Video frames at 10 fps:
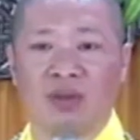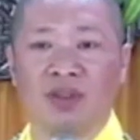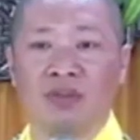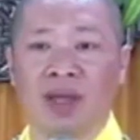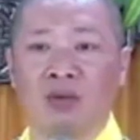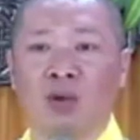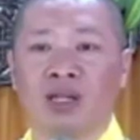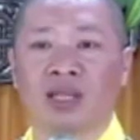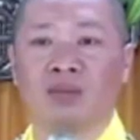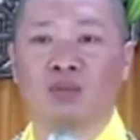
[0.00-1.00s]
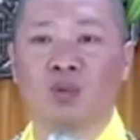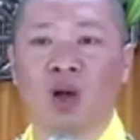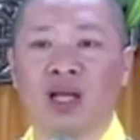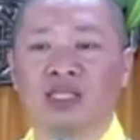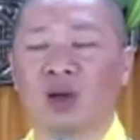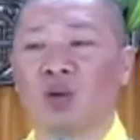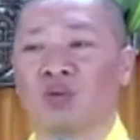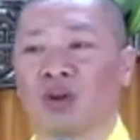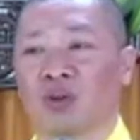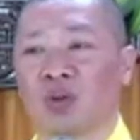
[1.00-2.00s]
Bởi vì mẹ quan tâm quá
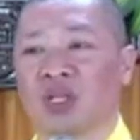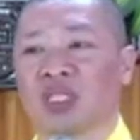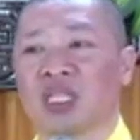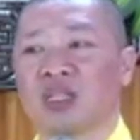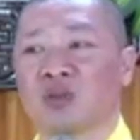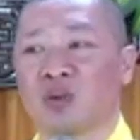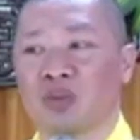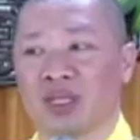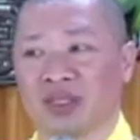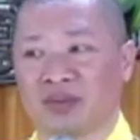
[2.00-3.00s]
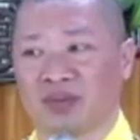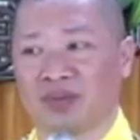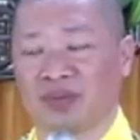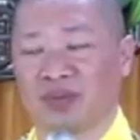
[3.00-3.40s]
sâu vào chuyện riêng của mình.